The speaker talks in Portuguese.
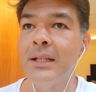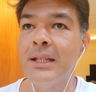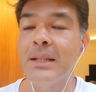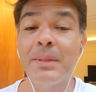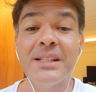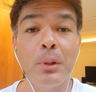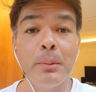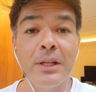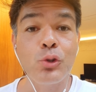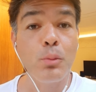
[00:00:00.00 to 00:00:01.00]
E
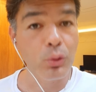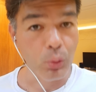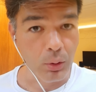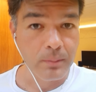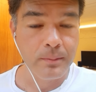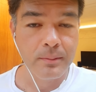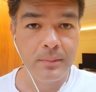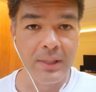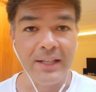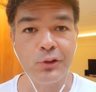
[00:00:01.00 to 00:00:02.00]
principalmente o motor.
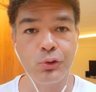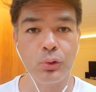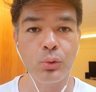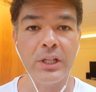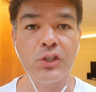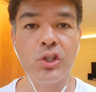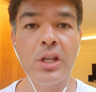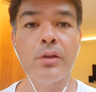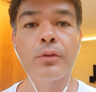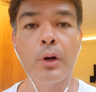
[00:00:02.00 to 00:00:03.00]
A estruturante que
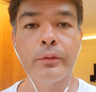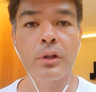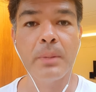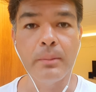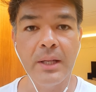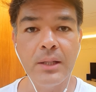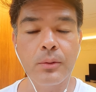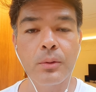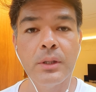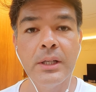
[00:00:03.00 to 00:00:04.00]
envolve o equipamento,